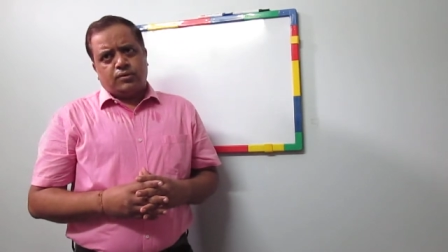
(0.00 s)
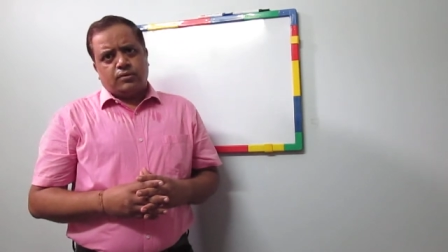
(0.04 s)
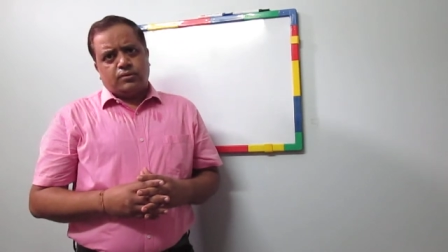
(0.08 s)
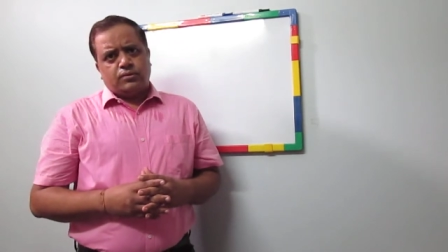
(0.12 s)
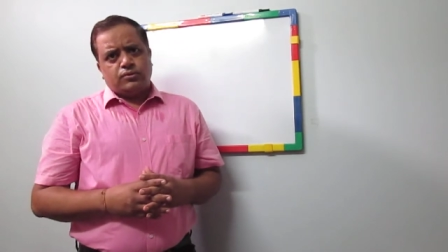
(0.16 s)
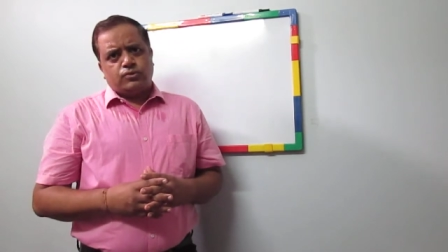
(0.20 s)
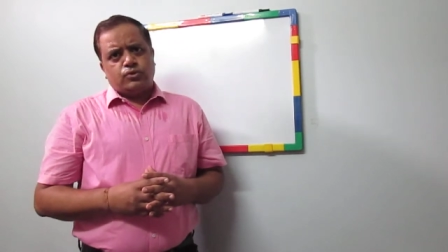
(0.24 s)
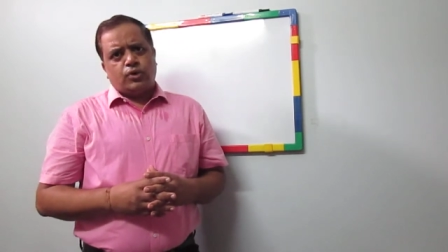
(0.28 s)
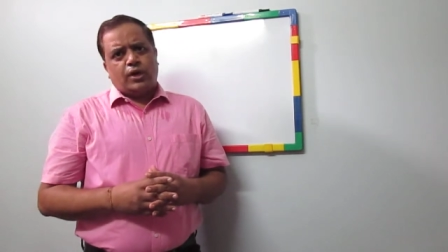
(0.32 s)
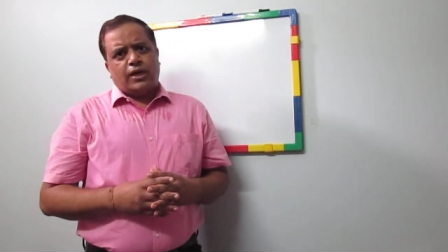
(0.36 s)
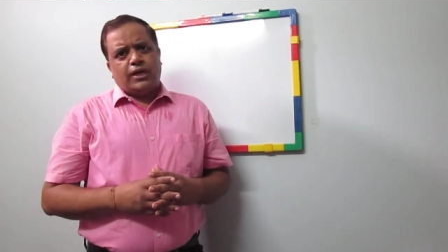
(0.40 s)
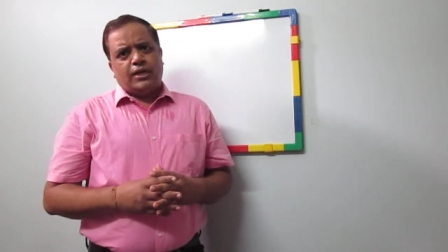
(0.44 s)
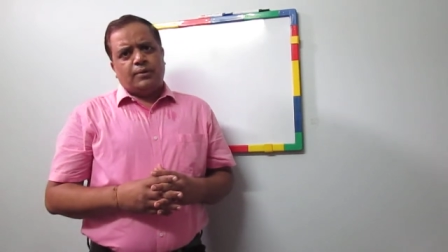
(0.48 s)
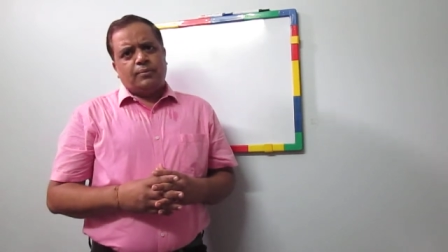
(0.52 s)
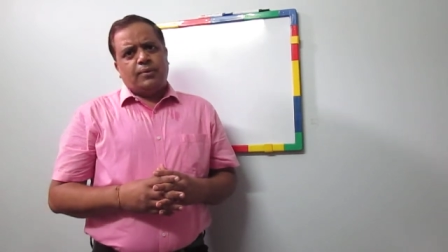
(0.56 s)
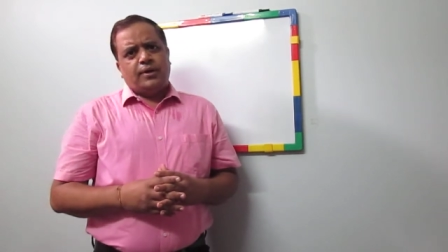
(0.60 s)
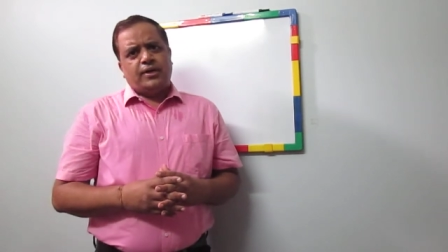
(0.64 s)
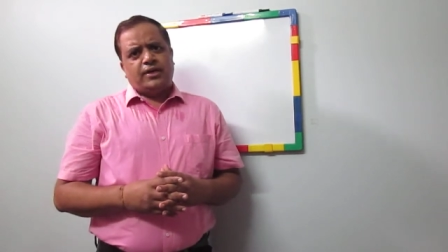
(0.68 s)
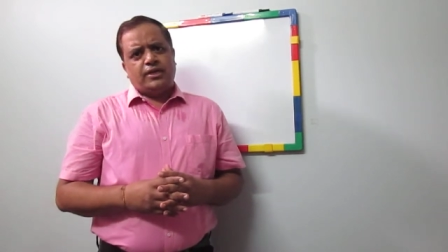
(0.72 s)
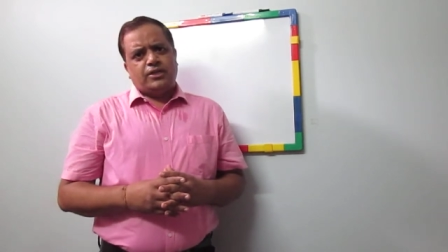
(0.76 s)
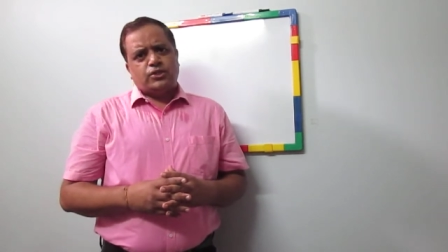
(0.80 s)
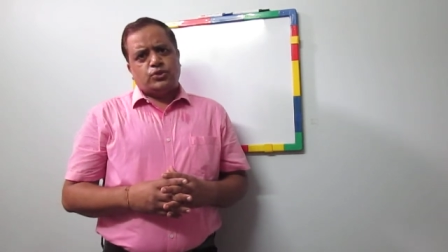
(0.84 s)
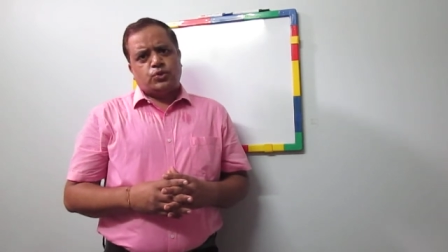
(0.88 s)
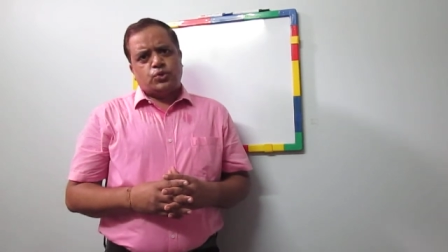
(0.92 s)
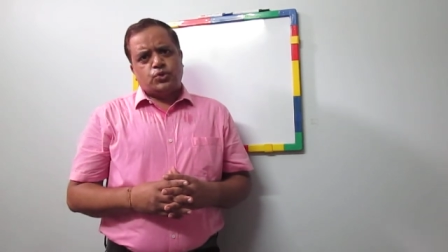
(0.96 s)
जो
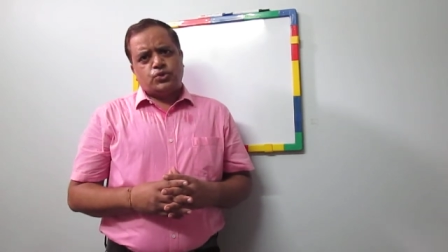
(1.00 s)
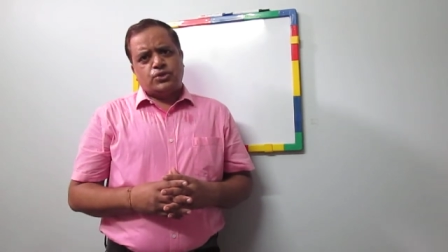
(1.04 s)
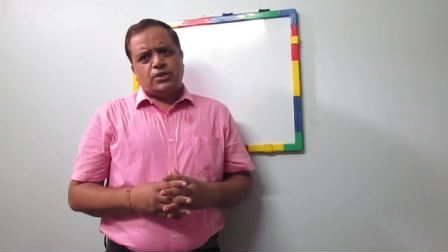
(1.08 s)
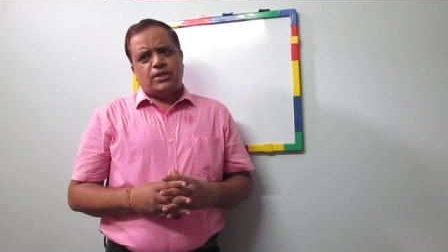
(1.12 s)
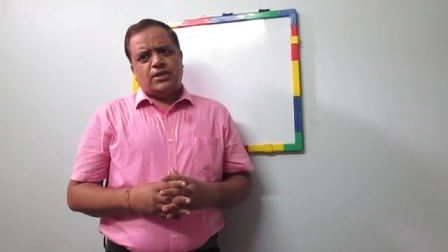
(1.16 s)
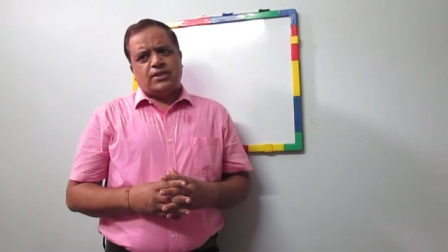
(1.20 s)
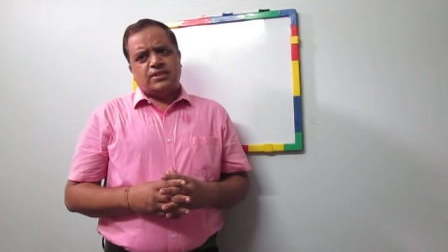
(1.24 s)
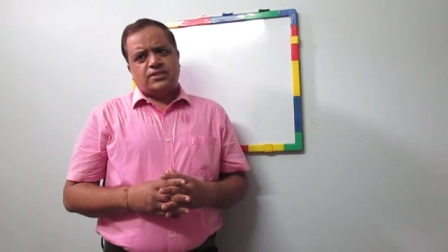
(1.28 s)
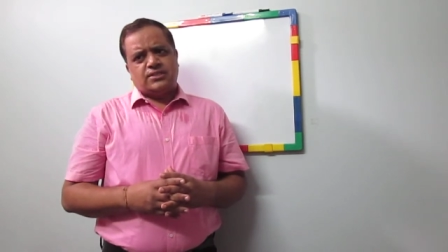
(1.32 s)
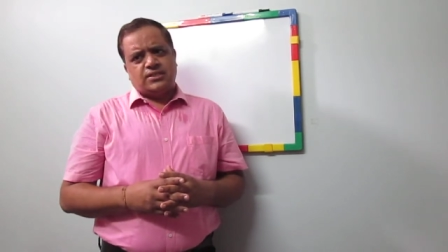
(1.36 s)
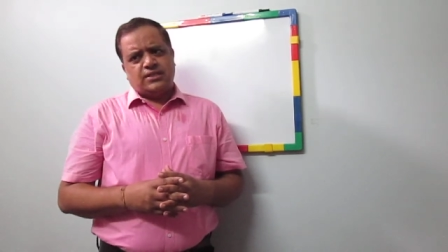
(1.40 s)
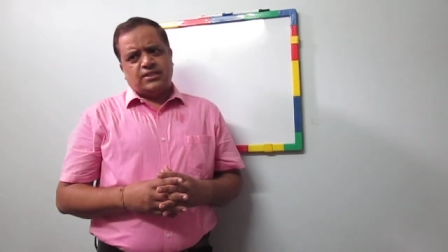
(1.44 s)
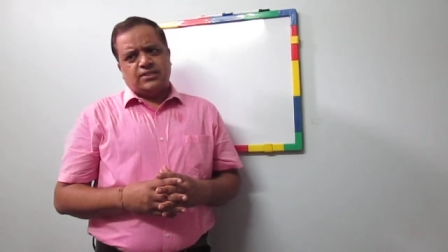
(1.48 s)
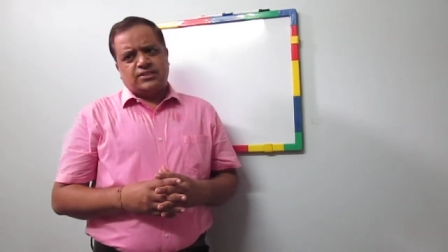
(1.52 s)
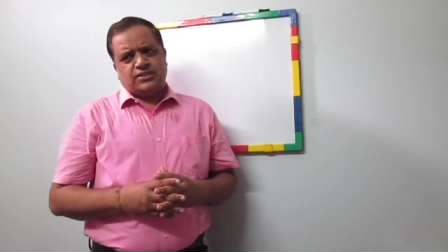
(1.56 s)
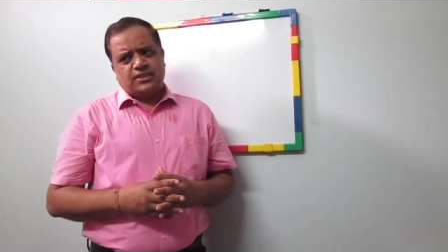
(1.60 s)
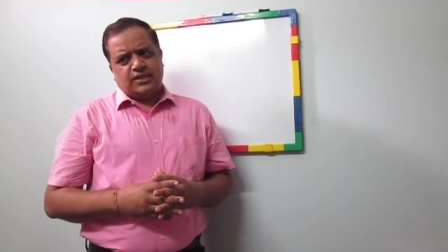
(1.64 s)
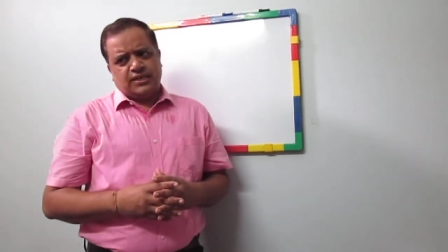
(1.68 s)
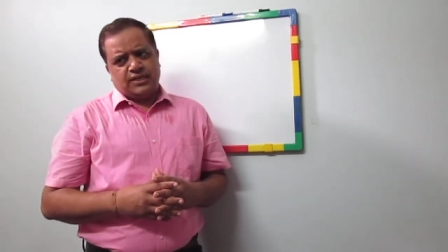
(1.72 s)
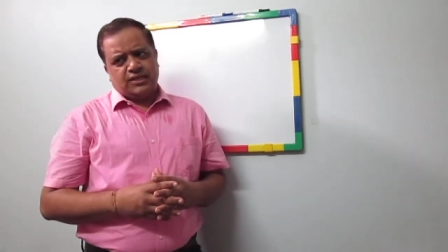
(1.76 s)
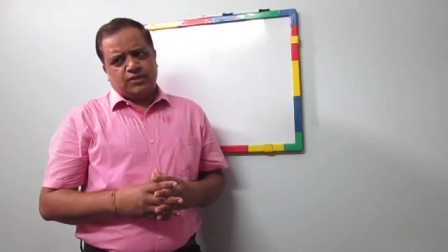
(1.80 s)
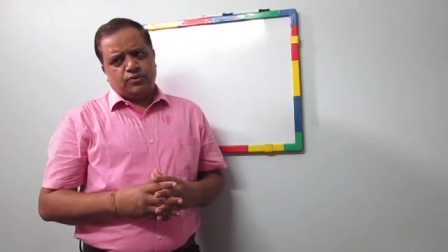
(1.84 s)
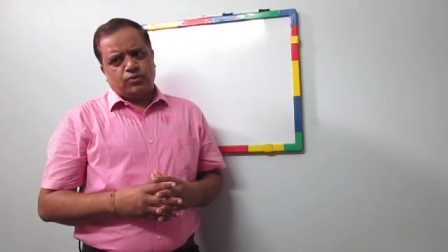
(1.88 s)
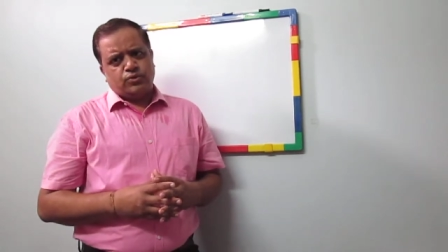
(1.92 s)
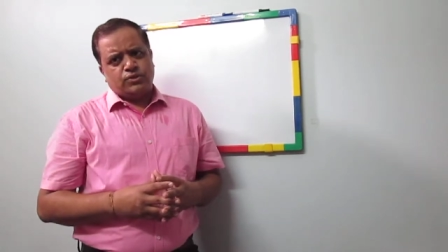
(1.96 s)
एलिमेंट्री सोशल रिसर्च
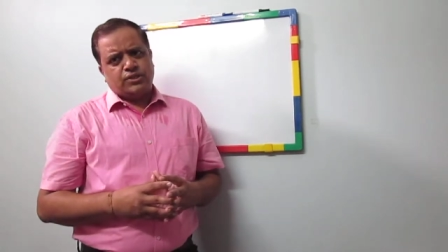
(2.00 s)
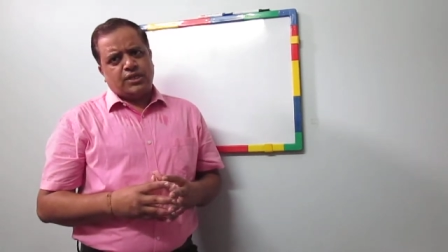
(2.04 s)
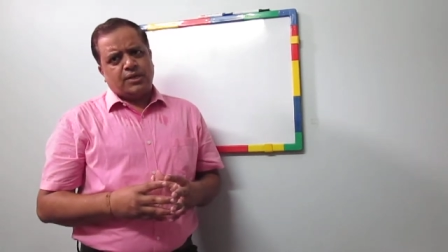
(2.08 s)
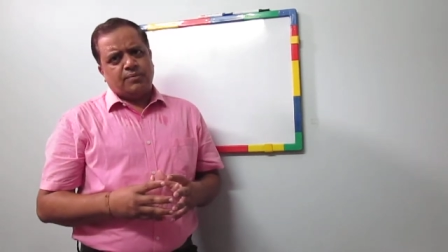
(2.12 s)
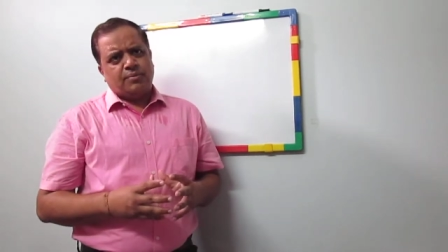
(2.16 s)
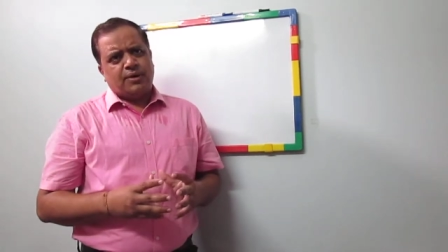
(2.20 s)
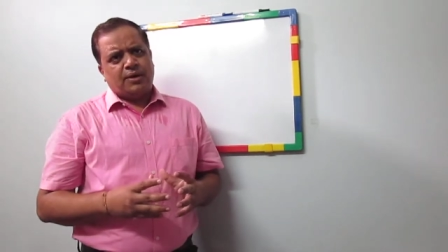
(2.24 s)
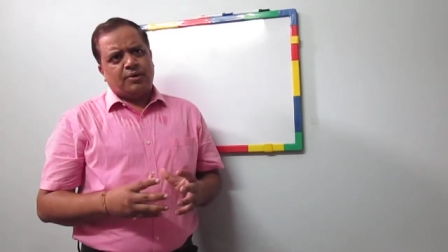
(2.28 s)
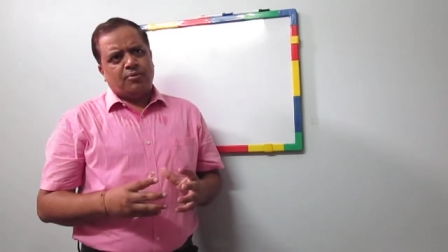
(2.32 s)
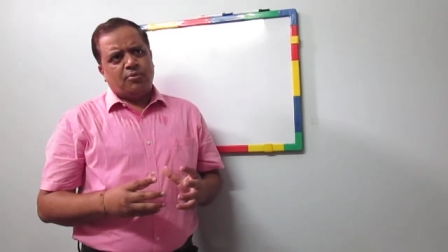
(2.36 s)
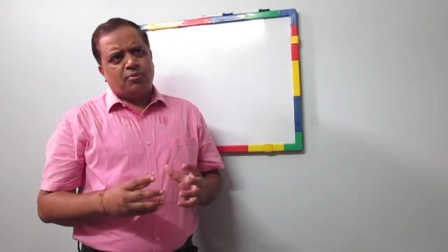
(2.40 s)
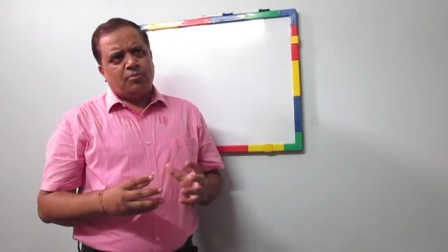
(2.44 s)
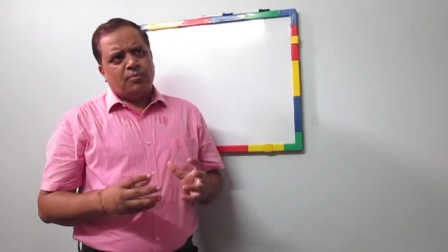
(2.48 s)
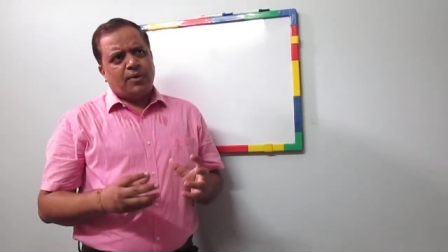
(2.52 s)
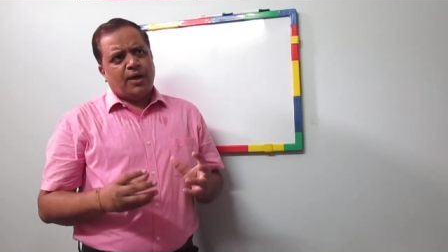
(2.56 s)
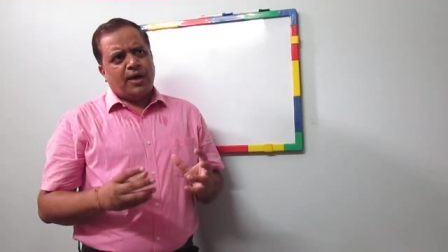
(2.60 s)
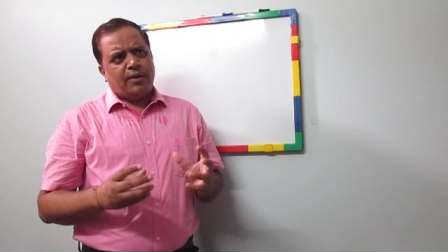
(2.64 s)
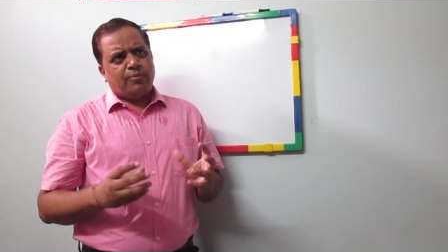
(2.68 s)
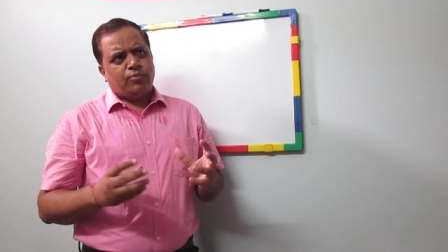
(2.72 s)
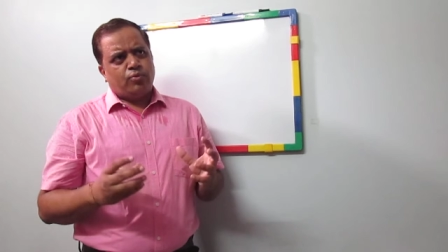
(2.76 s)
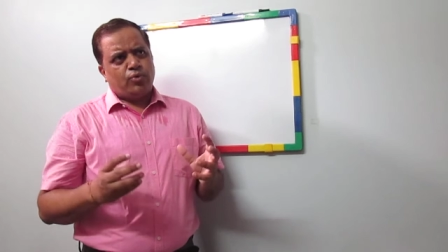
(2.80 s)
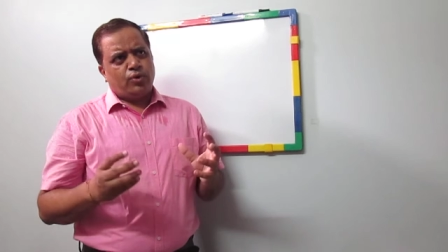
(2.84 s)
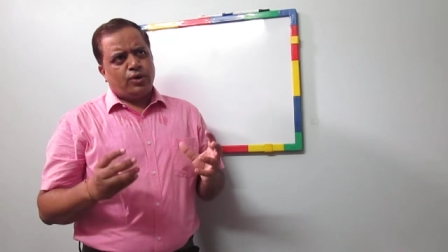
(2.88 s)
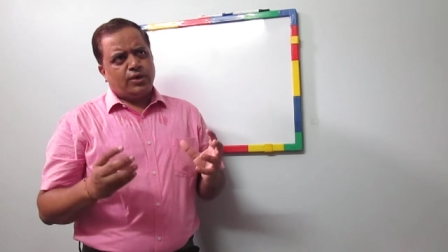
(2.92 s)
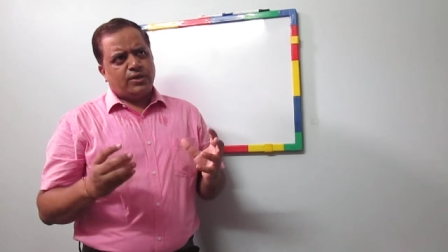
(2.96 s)
है उसके बारे में मैं
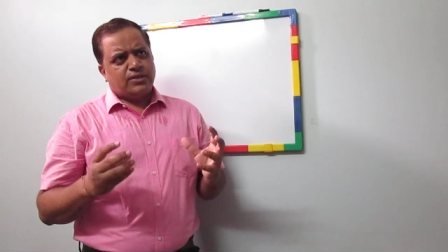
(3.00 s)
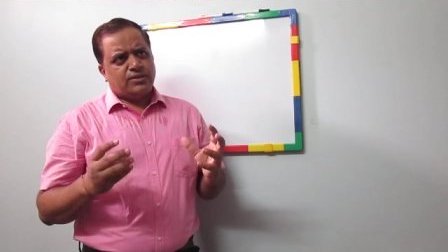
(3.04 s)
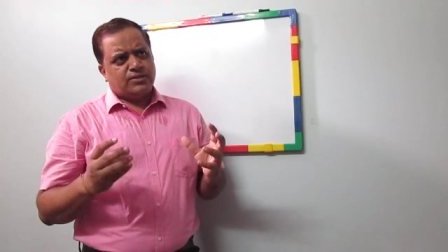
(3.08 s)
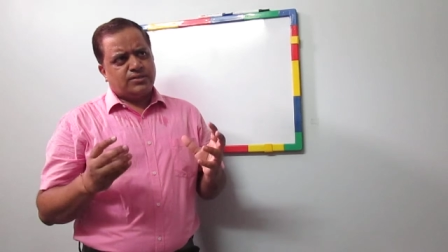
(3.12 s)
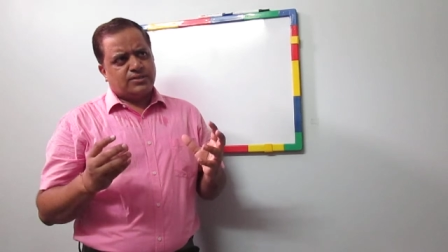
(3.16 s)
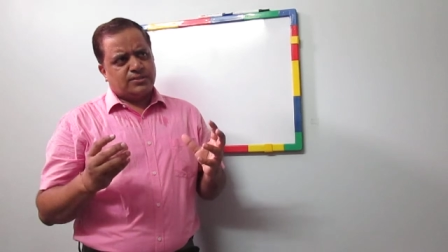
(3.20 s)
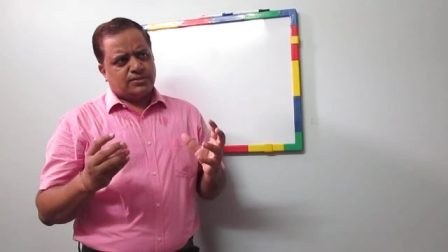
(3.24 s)
आपको एक